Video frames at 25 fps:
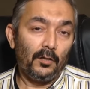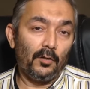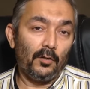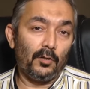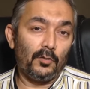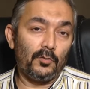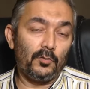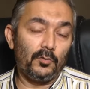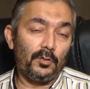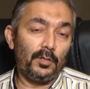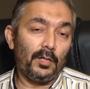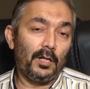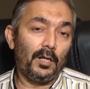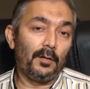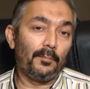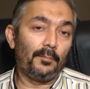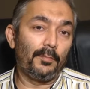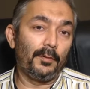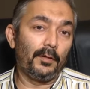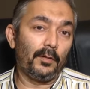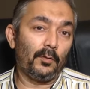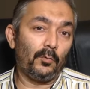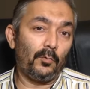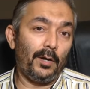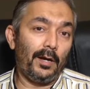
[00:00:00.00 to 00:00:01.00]
और जो यहाँ
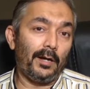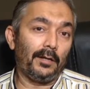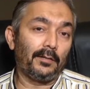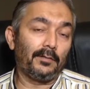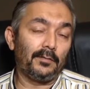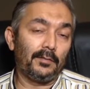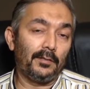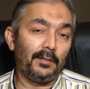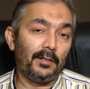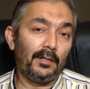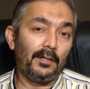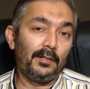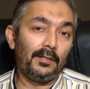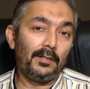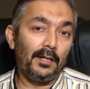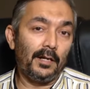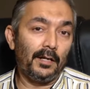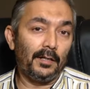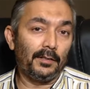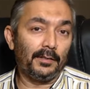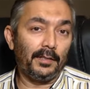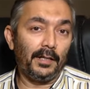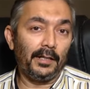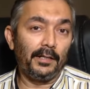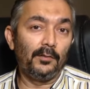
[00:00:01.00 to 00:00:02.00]
पे क्वैक्स हैं या
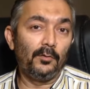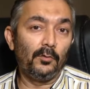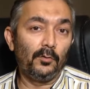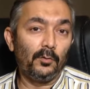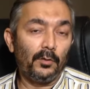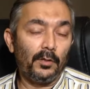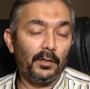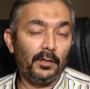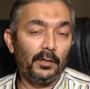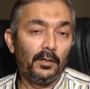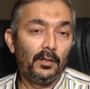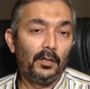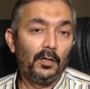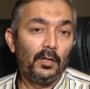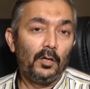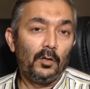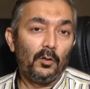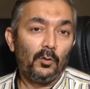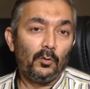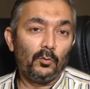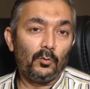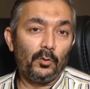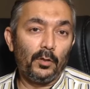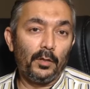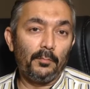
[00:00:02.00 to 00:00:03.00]
अताई लोग हैं
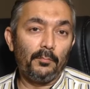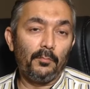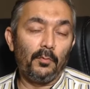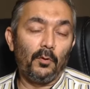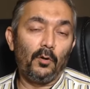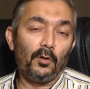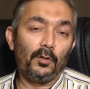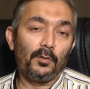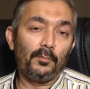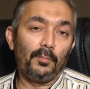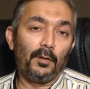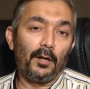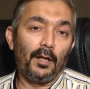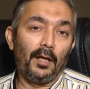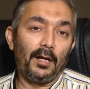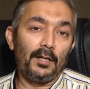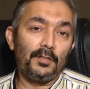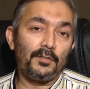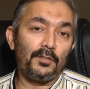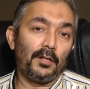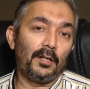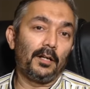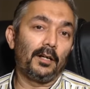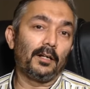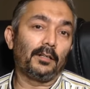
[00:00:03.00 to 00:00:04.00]
उन्होंने बहुत बढ़ा
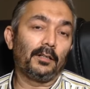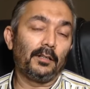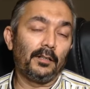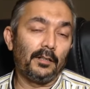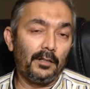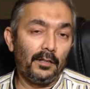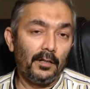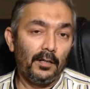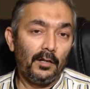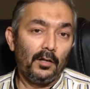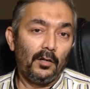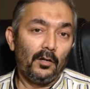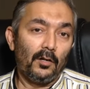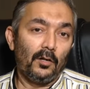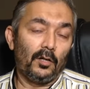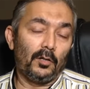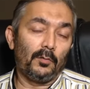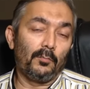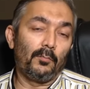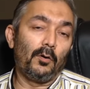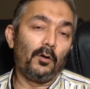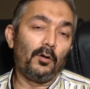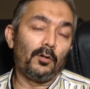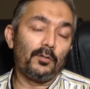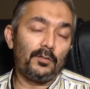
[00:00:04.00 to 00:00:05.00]
चढ़ा कर और
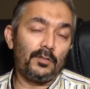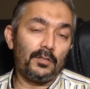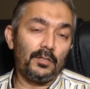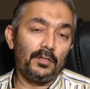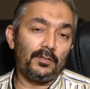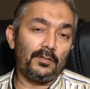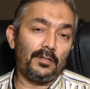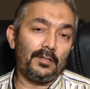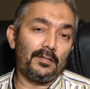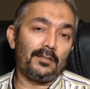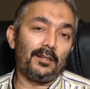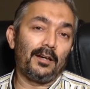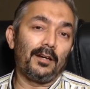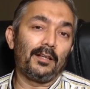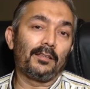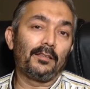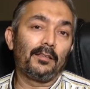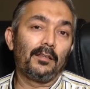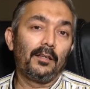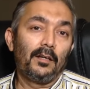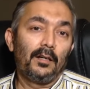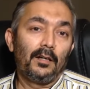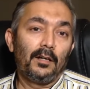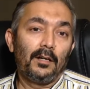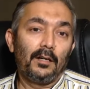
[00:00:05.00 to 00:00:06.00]
बहुत सी इसके
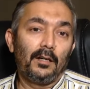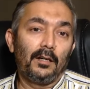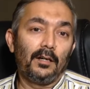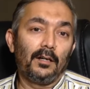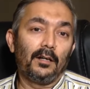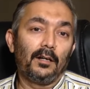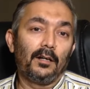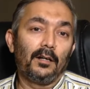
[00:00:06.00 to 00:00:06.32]
साथ